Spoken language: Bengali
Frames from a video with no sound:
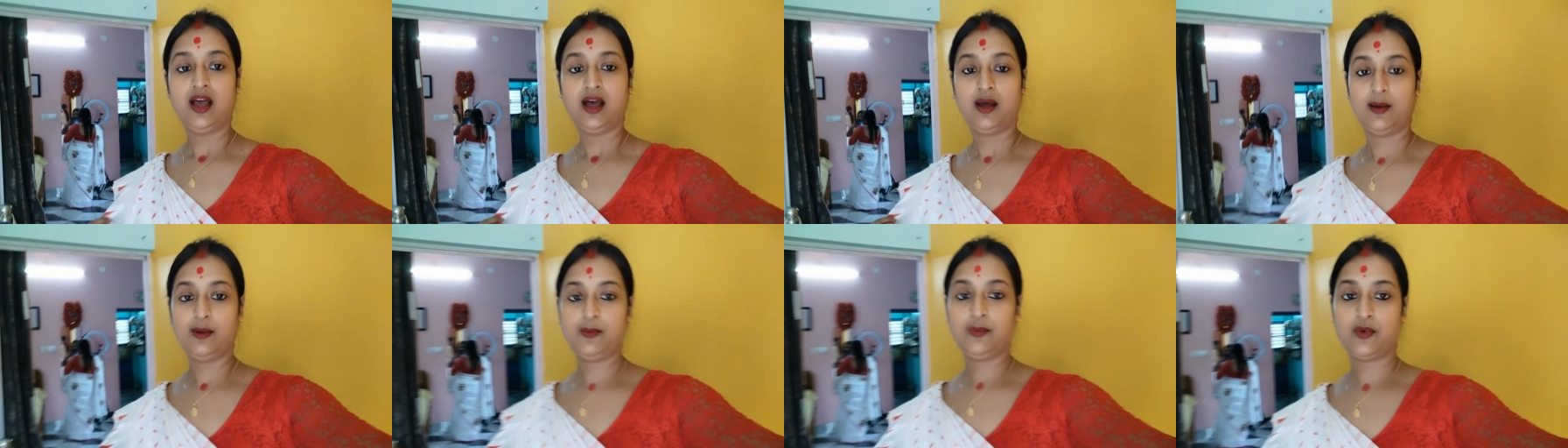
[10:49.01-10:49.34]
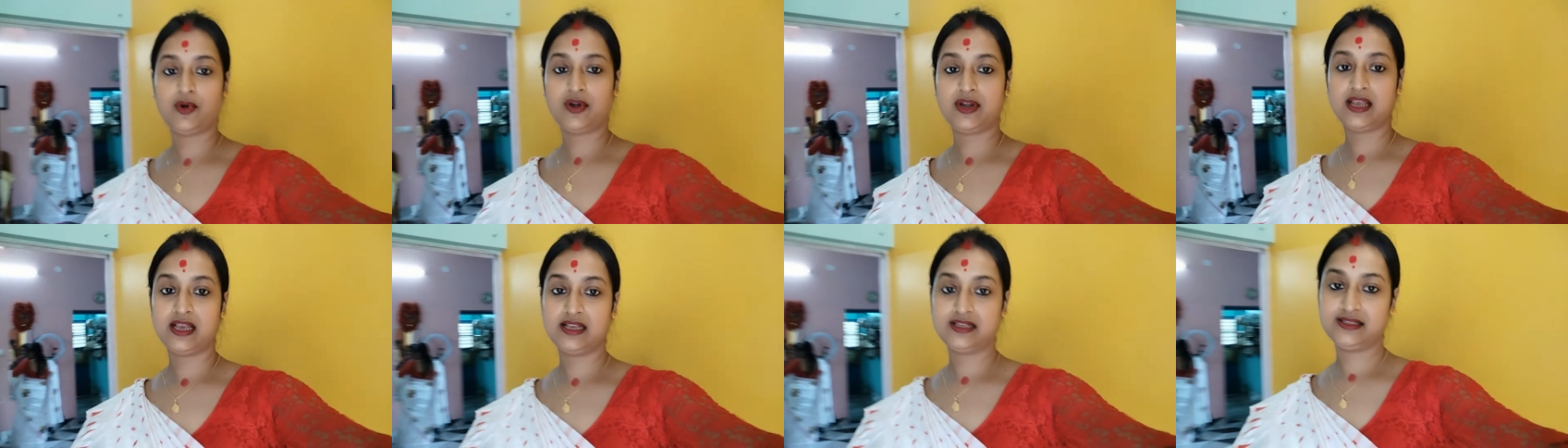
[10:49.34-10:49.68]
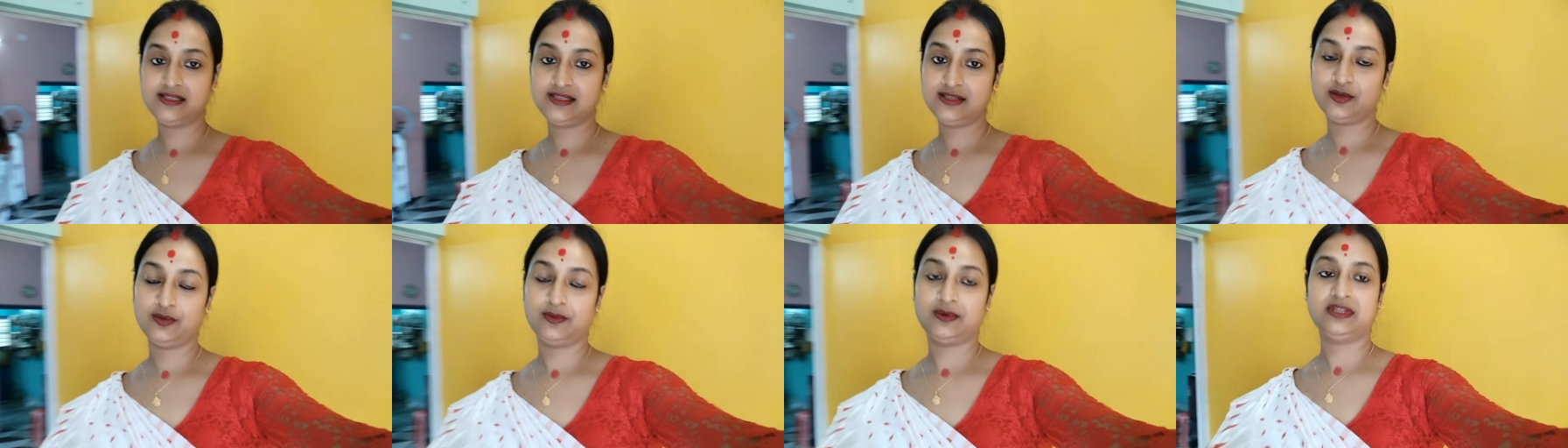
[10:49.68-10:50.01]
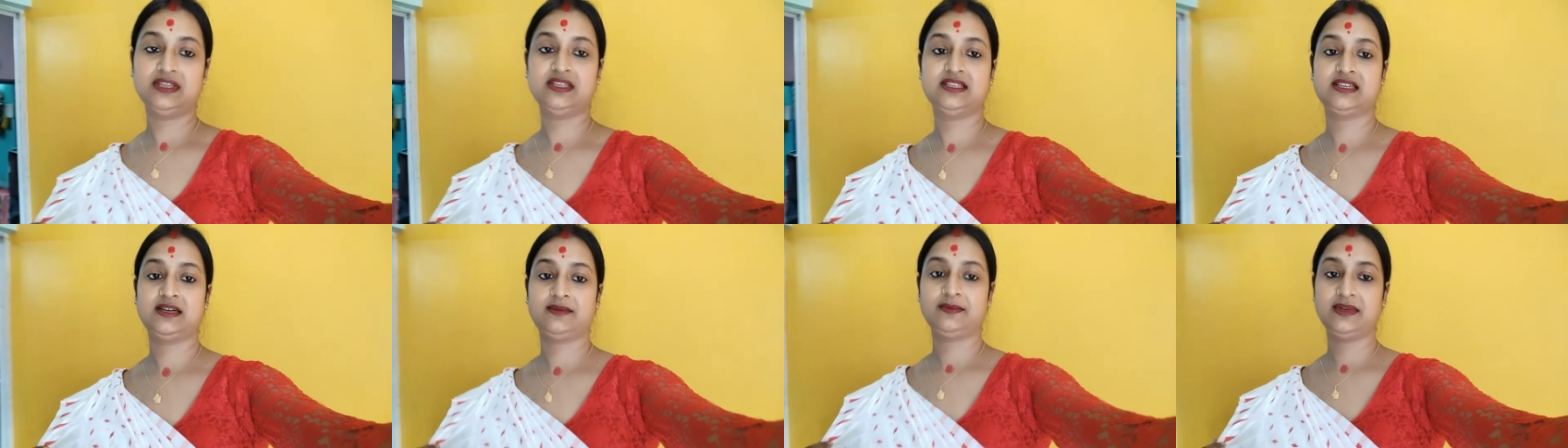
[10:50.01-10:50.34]
আবার পরে আসছি
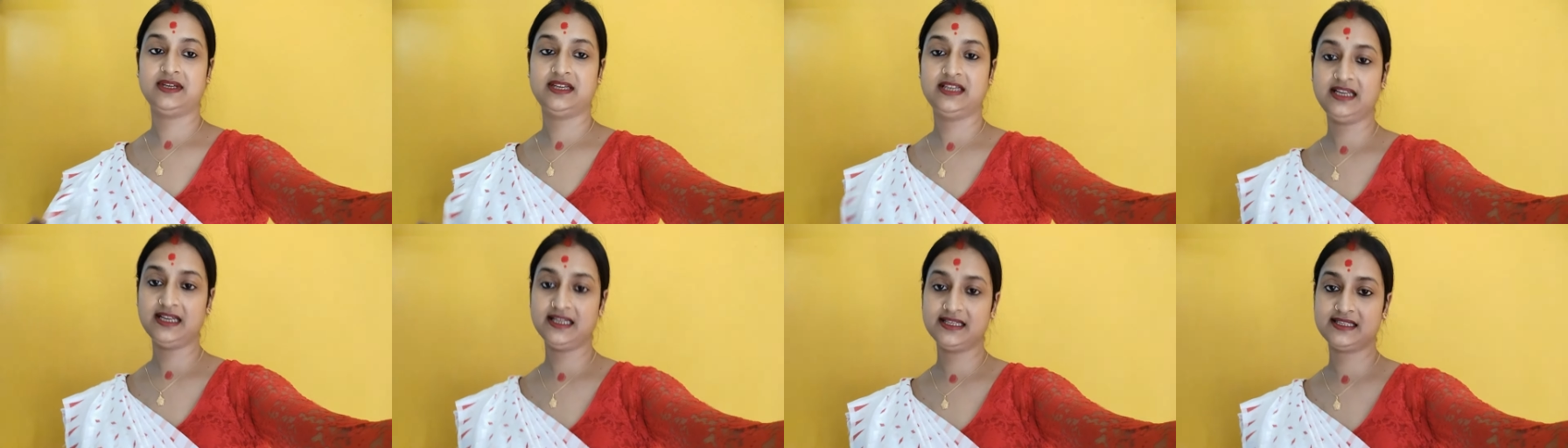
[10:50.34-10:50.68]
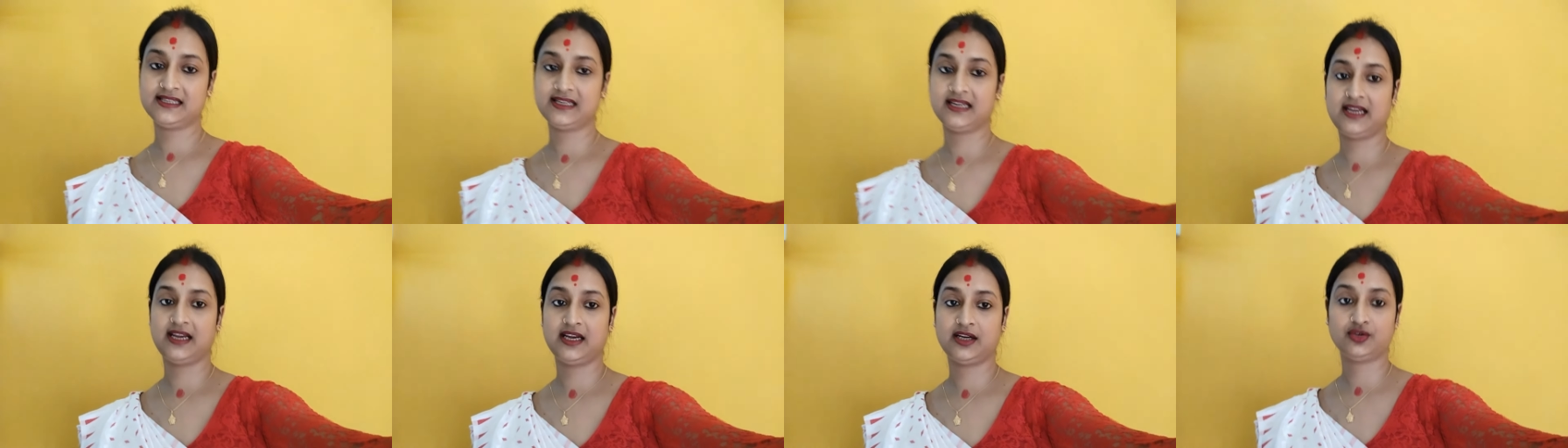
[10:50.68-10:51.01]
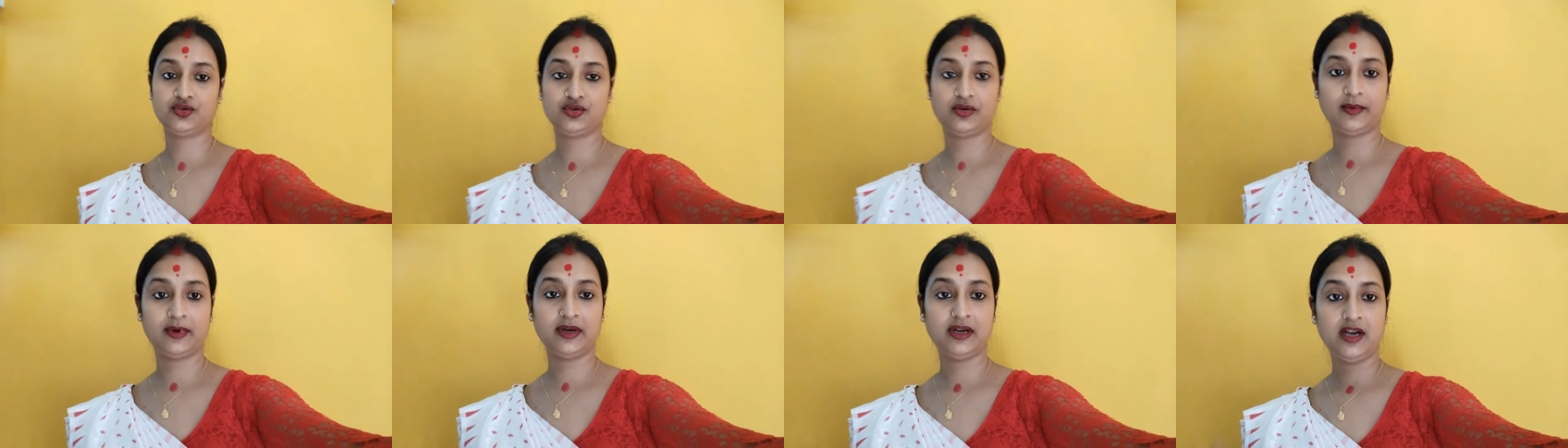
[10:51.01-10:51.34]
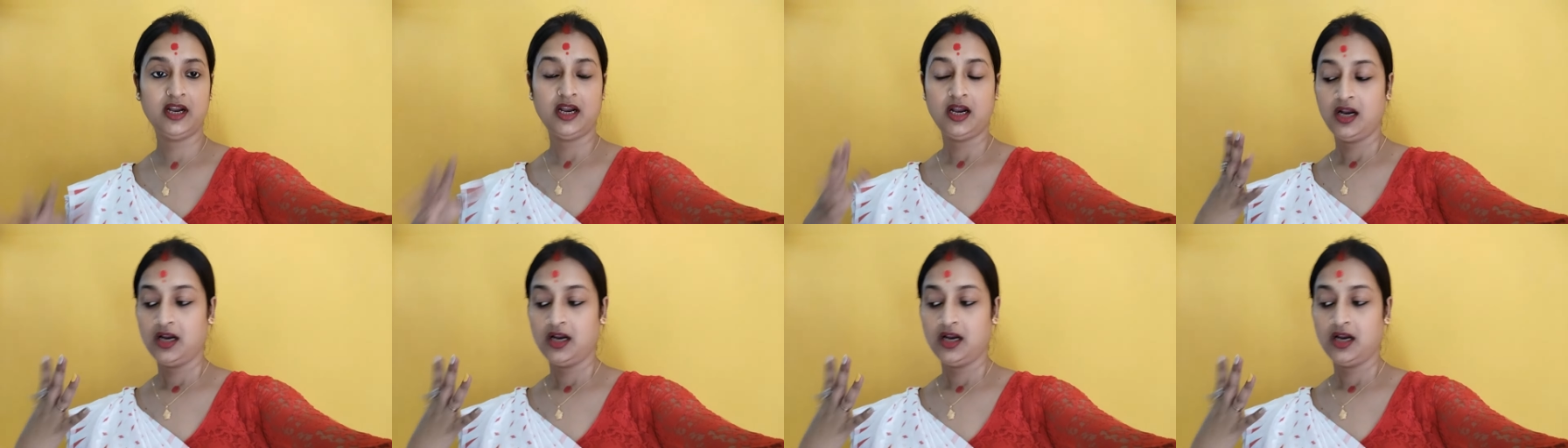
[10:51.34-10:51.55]
তোমাদের সামনে ঠিক আছে একটু এবার